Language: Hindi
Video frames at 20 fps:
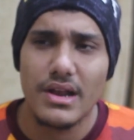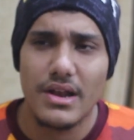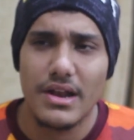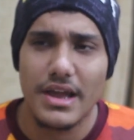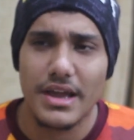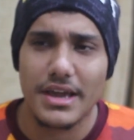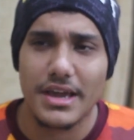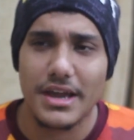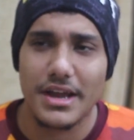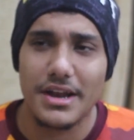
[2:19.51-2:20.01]

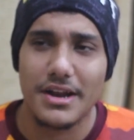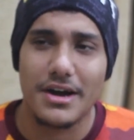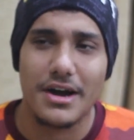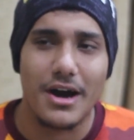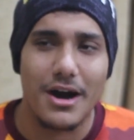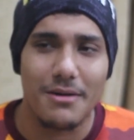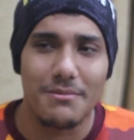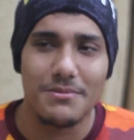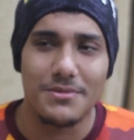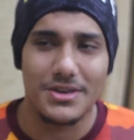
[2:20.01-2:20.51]
लेकिन
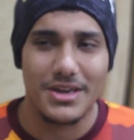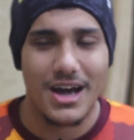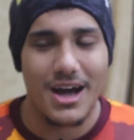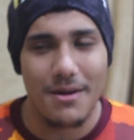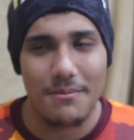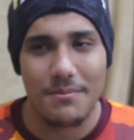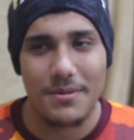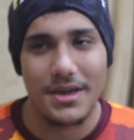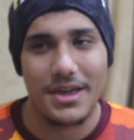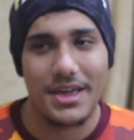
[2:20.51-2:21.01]
अब
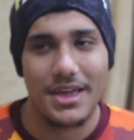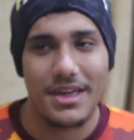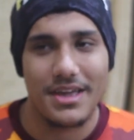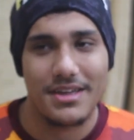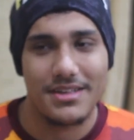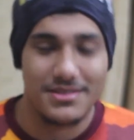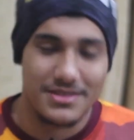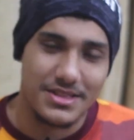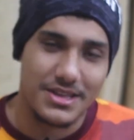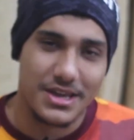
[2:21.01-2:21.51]
यहाँ पे
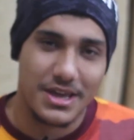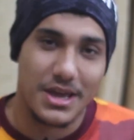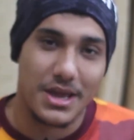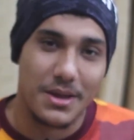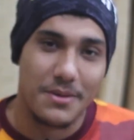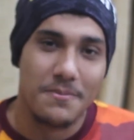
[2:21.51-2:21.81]
देखें